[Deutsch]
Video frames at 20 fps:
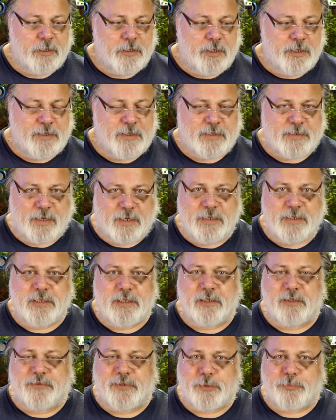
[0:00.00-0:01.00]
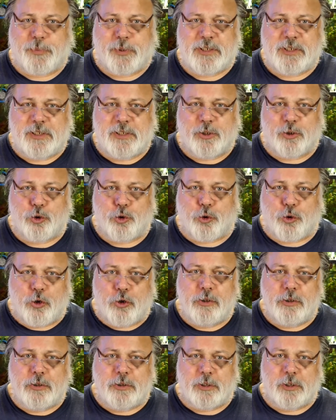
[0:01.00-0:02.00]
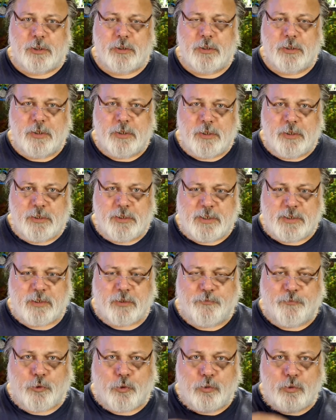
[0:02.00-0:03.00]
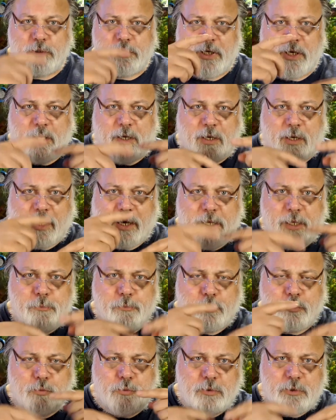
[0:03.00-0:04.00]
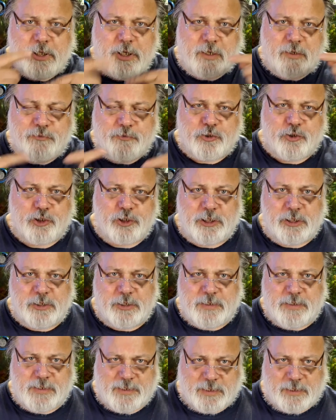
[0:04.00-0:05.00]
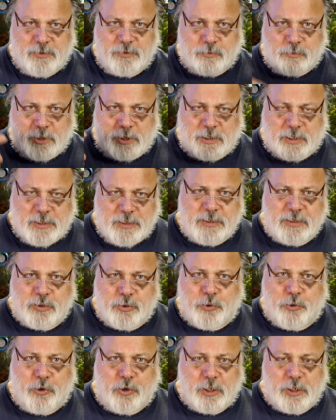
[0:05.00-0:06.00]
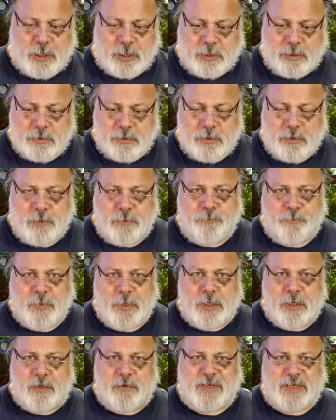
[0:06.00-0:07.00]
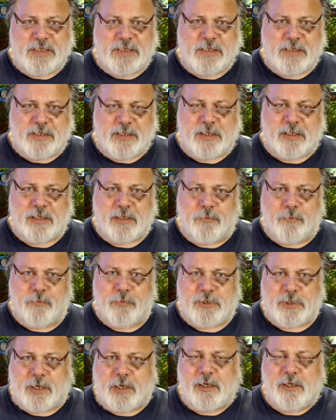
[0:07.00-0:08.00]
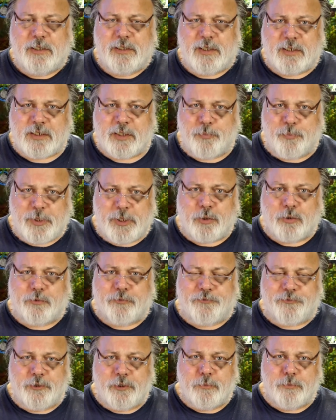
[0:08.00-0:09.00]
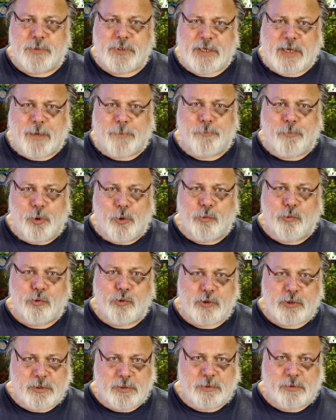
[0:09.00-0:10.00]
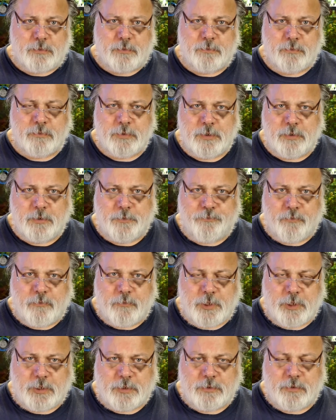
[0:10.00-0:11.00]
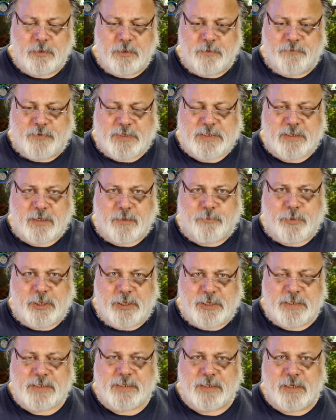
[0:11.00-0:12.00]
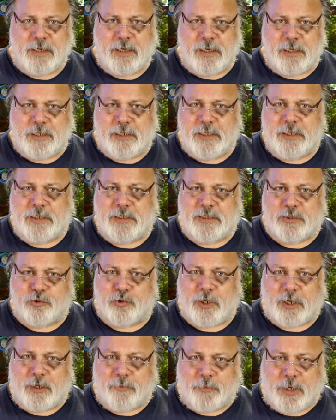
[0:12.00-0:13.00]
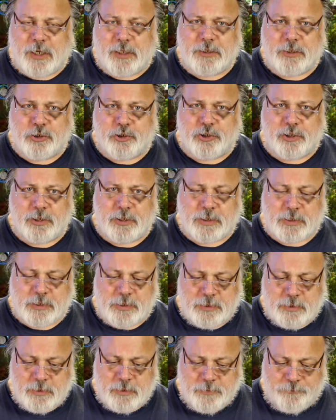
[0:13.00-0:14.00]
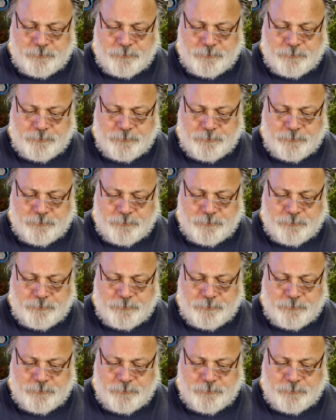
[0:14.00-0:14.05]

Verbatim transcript: Ja, das Einzige, was passieren könnte, dass aufgrund der Reibung der verschiedenen Sand- oder Kieskörner quasi sich Teile des Biofilms ablösen. Ja, was aber letztendlich nicht so dramatisch ist.